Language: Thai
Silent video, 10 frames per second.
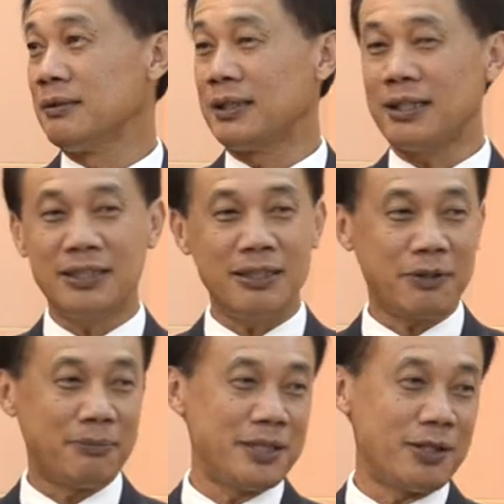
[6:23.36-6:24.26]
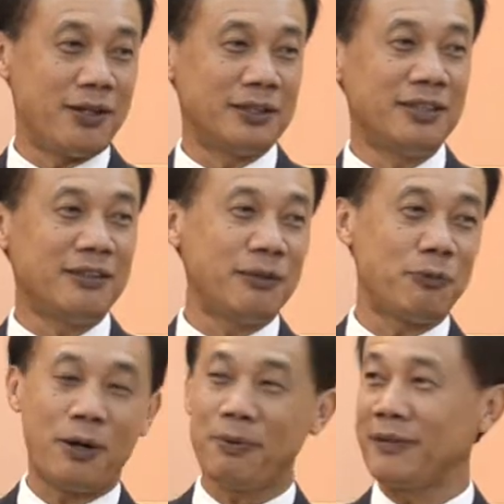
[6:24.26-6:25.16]
งันถ้าเทียบกับเมื่อก่อน
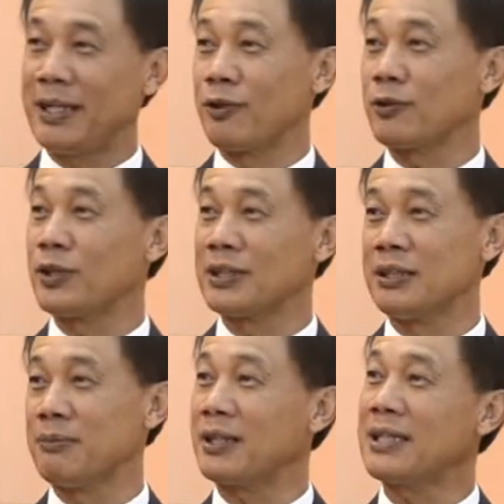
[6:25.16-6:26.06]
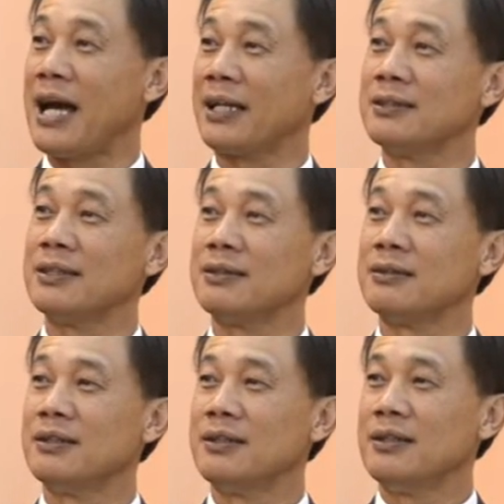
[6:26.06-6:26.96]
20 กว่าเปอร์เซ็นต์ของต้นเงินมันก็ต่างกันเยอะ
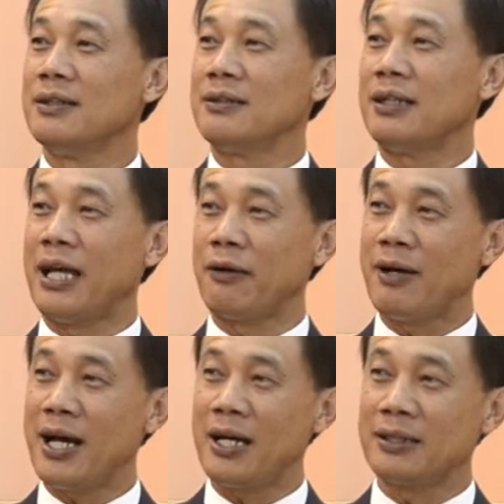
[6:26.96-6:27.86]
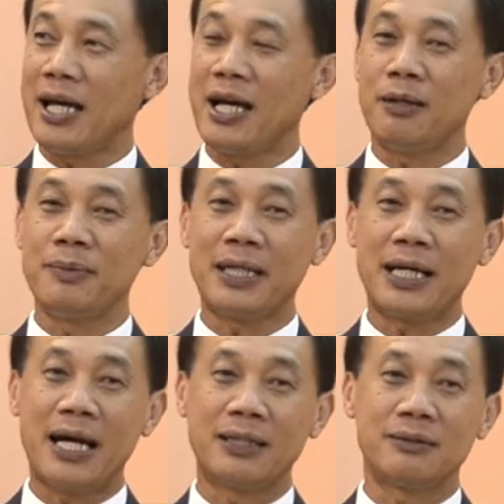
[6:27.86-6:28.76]
แสดงว่าถ้าเรามี
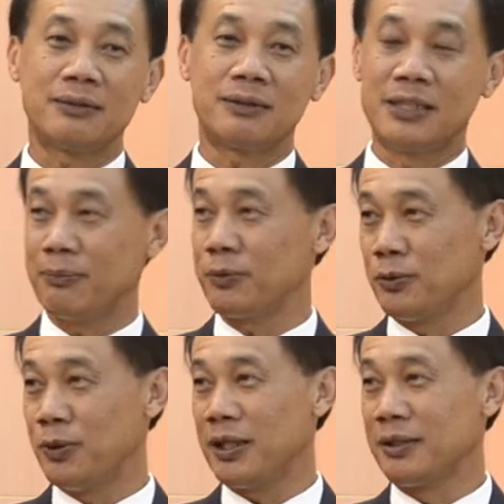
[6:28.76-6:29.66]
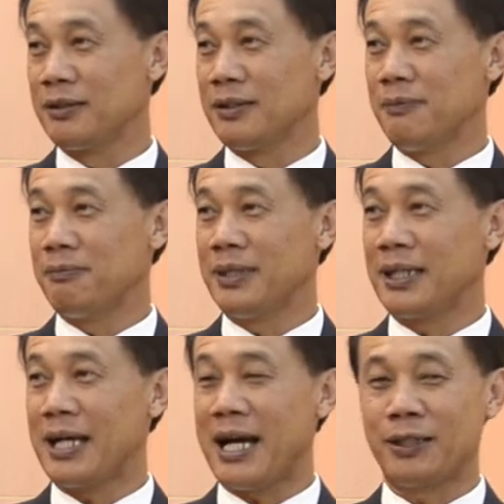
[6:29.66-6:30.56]
การเตรียมตัว มี
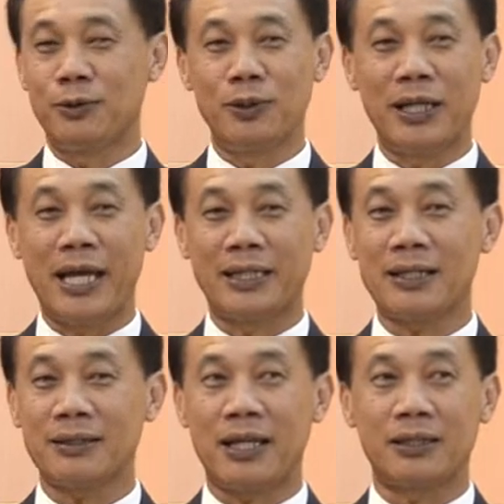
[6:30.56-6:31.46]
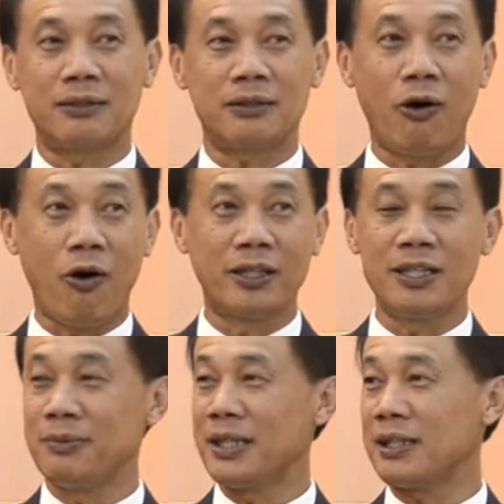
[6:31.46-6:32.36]
การดูแลตั้งแต่ก่อน
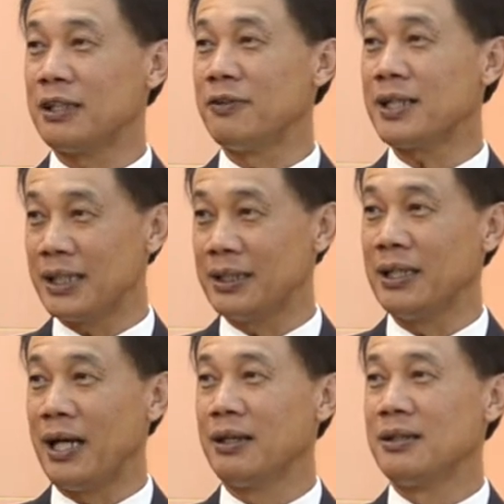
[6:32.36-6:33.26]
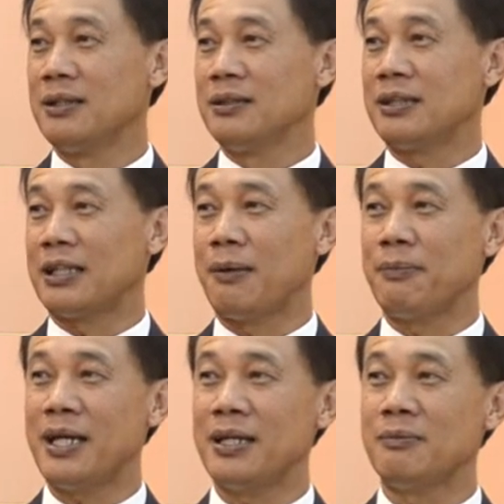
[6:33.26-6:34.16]
ที่มันจะเกิดวิกฤตเนี่ยจะ
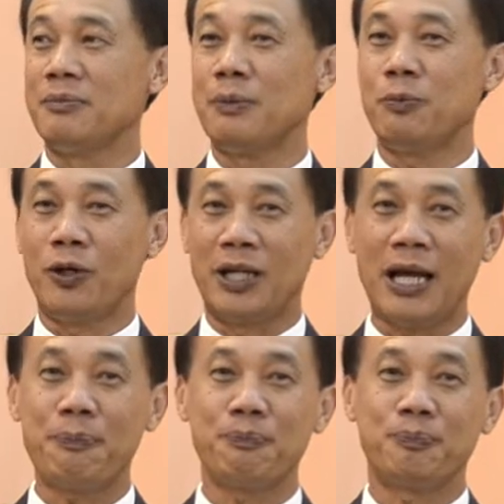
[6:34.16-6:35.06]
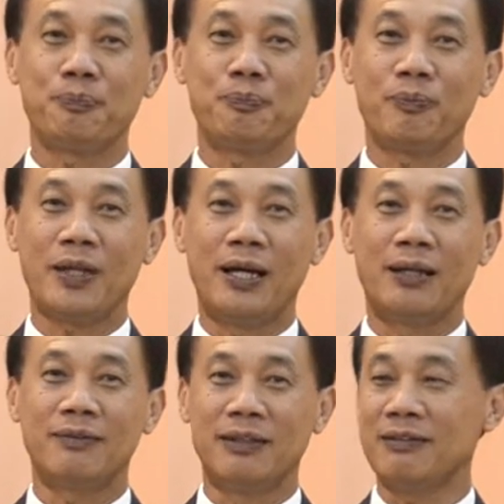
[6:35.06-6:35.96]
ทำให้มีผลลัพธ์
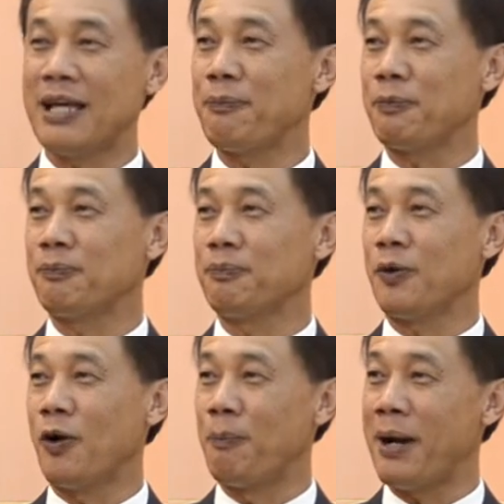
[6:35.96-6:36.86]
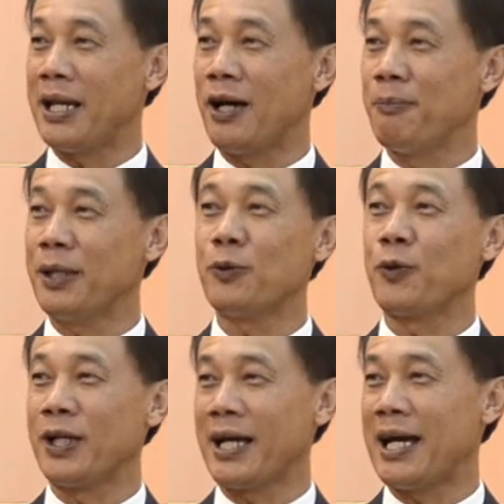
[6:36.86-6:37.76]
สินทรัพย์ของบ้านเราไม่ถู
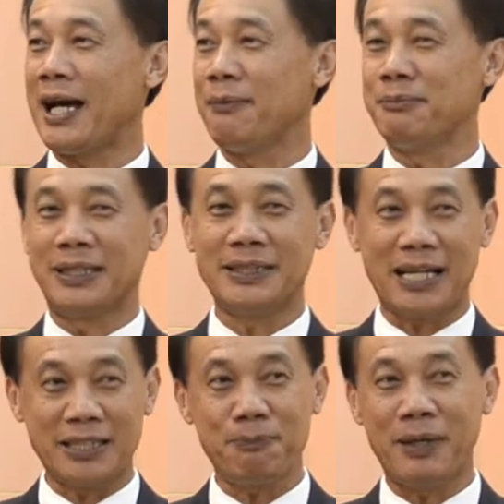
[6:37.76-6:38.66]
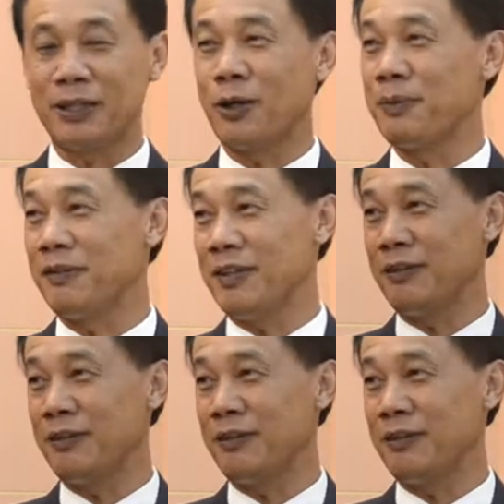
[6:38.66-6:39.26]
กกดราคาเหมือนอย่างที่เป็นตอนปี